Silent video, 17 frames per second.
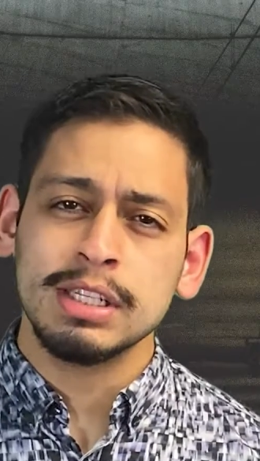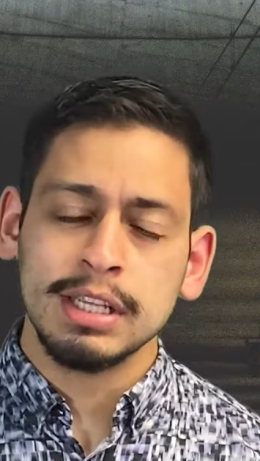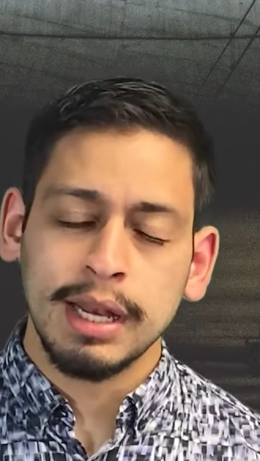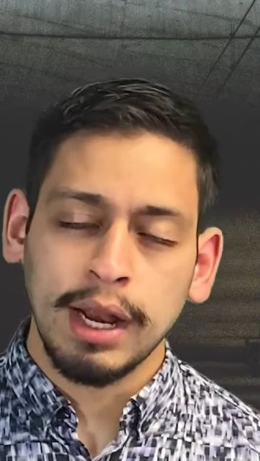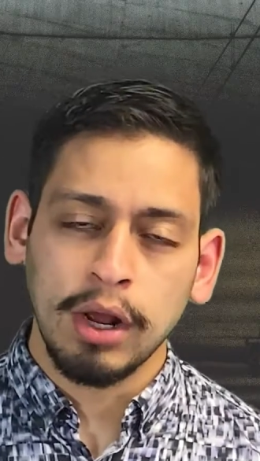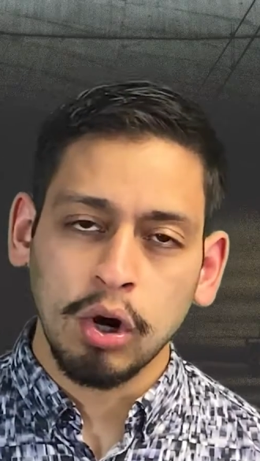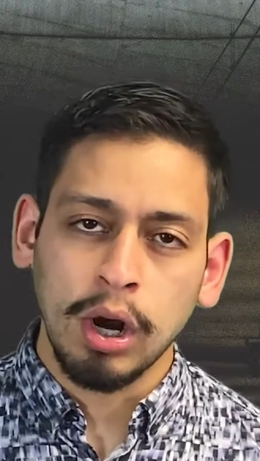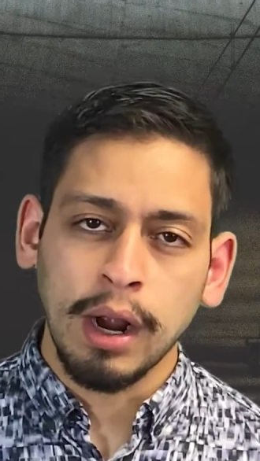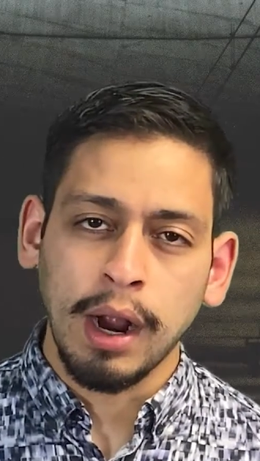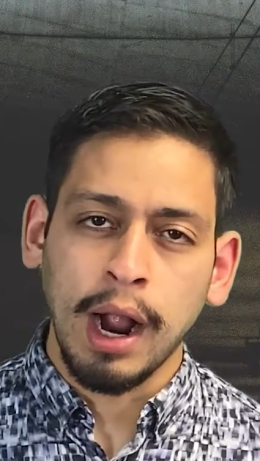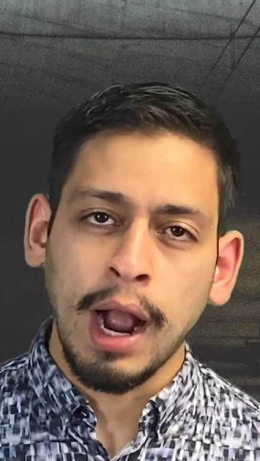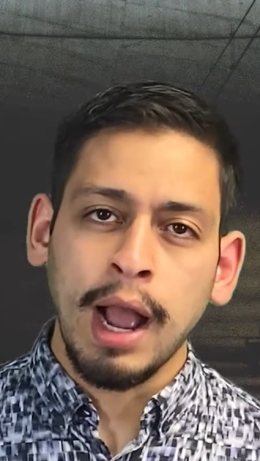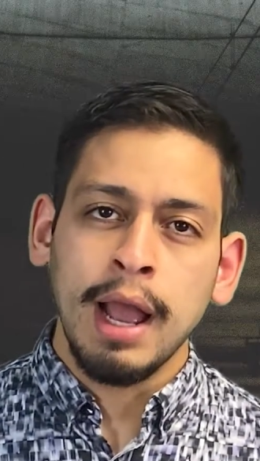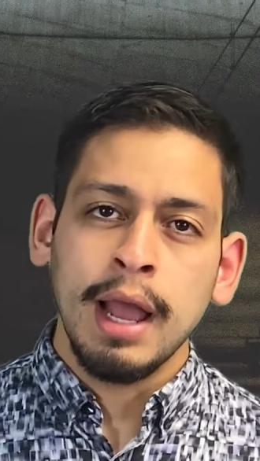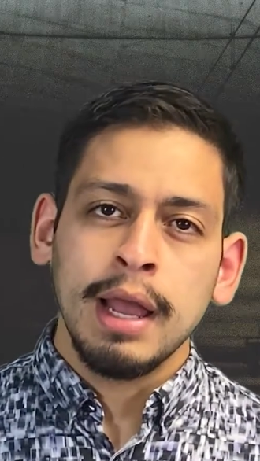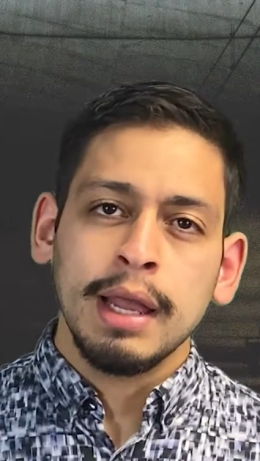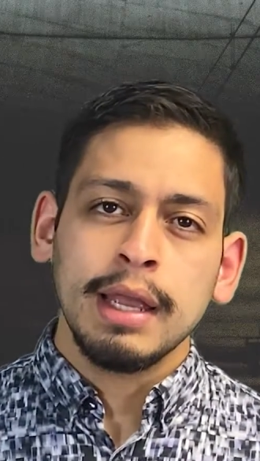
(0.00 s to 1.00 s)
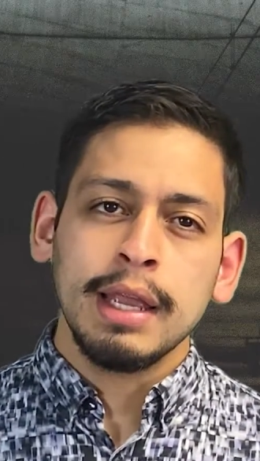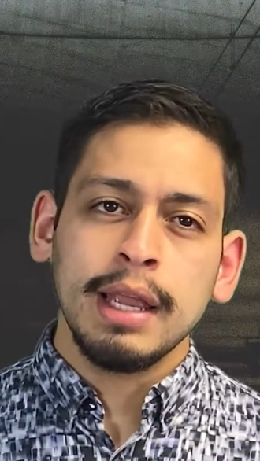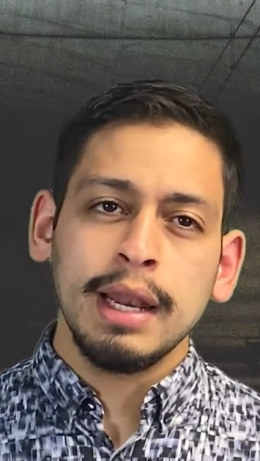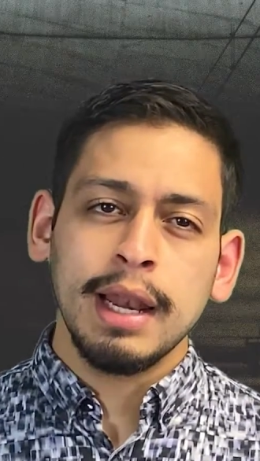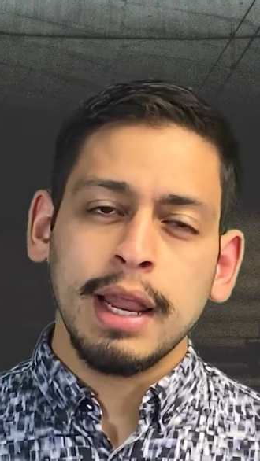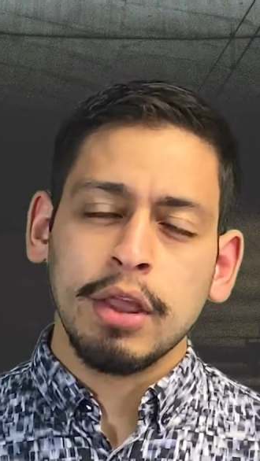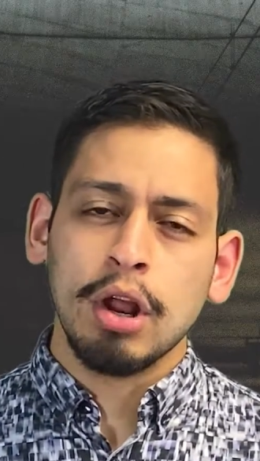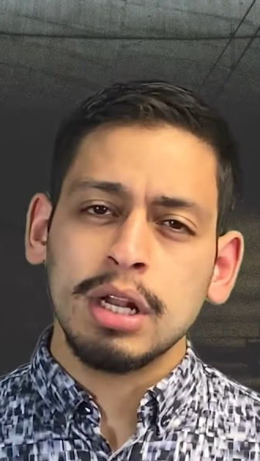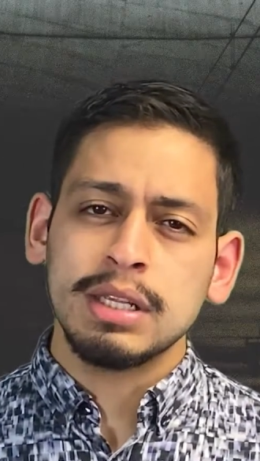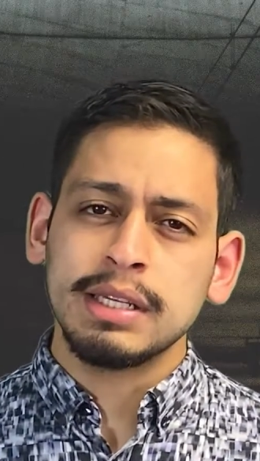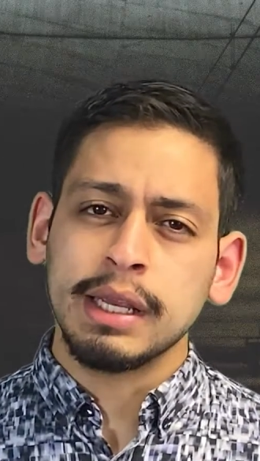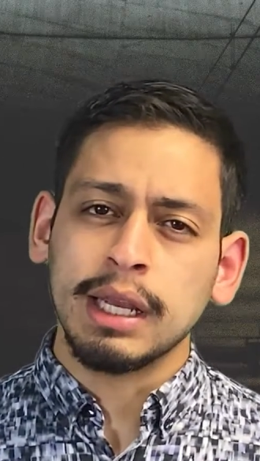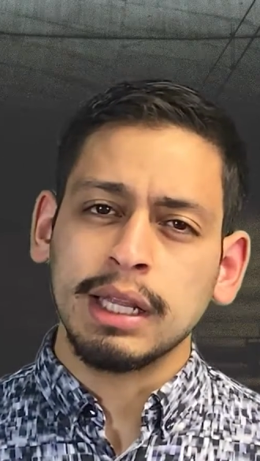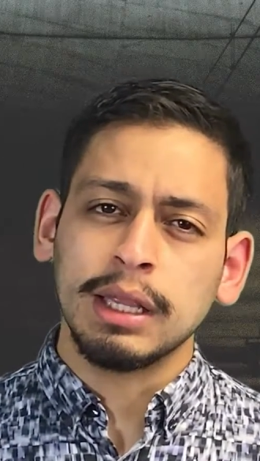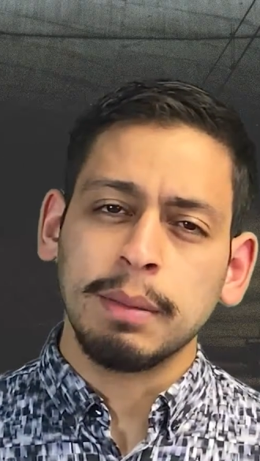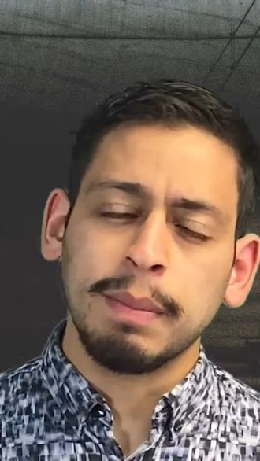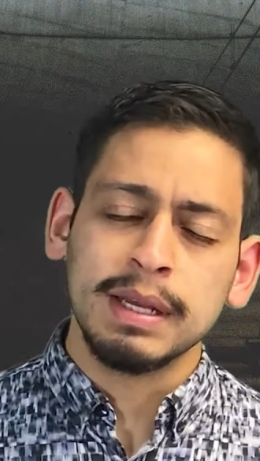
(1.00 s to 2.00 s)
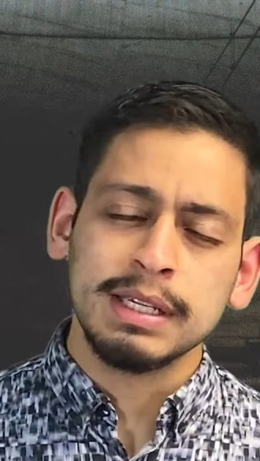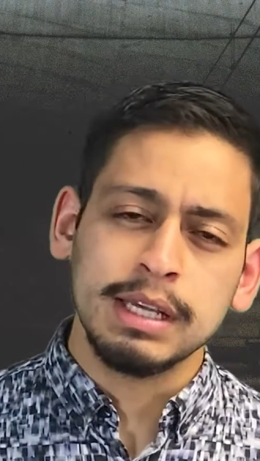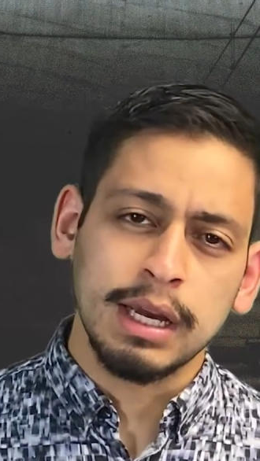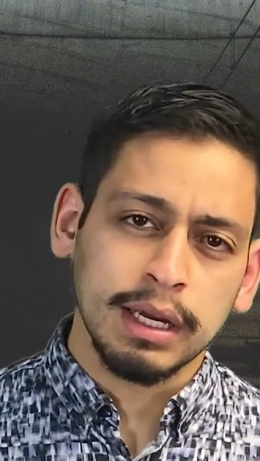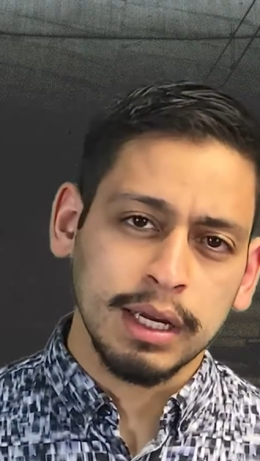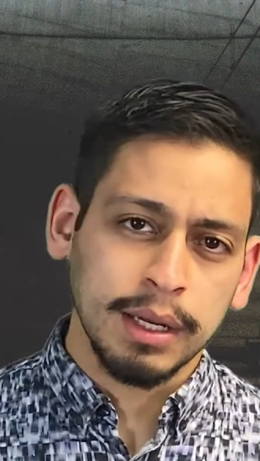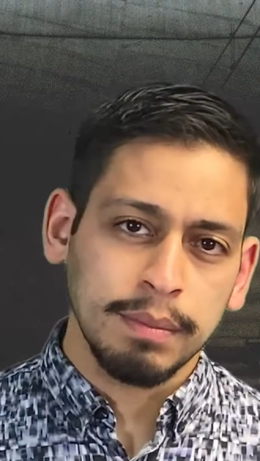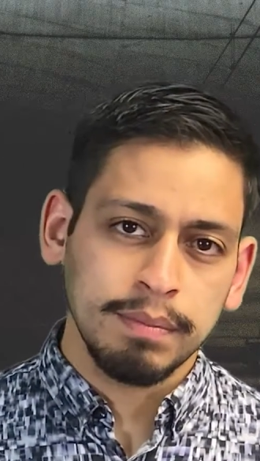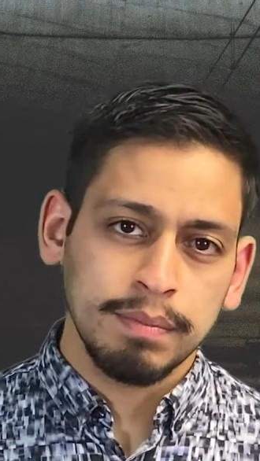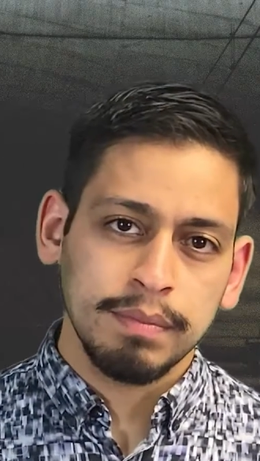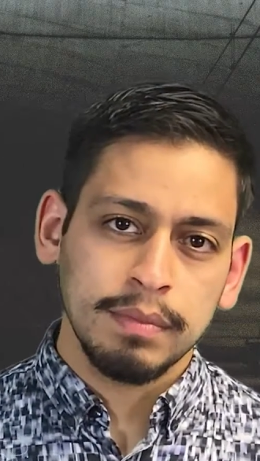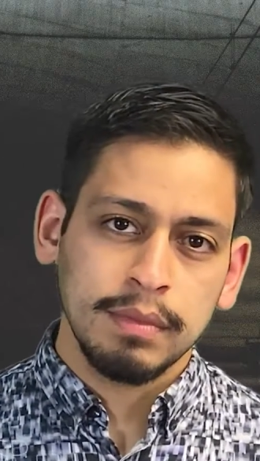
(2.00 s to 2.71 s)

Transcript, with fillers: la sinagoga y leyó el siguiente pasaje.